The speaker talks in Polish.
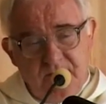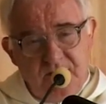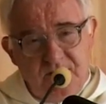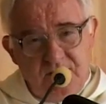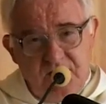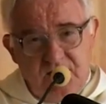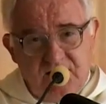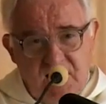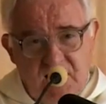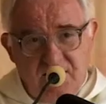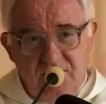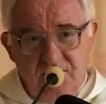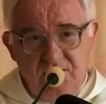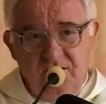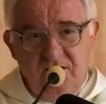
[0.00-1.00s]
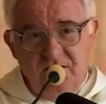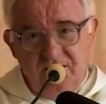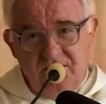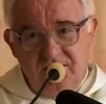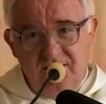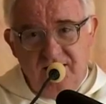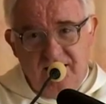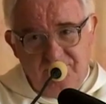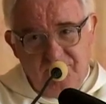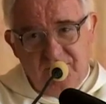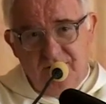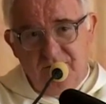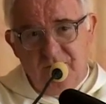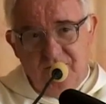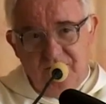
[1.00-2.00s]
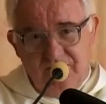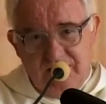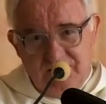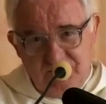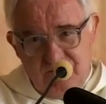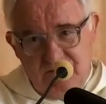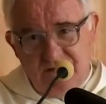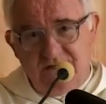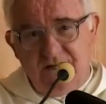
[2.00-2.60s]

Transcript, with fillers: się radzić, a potem się okazuje,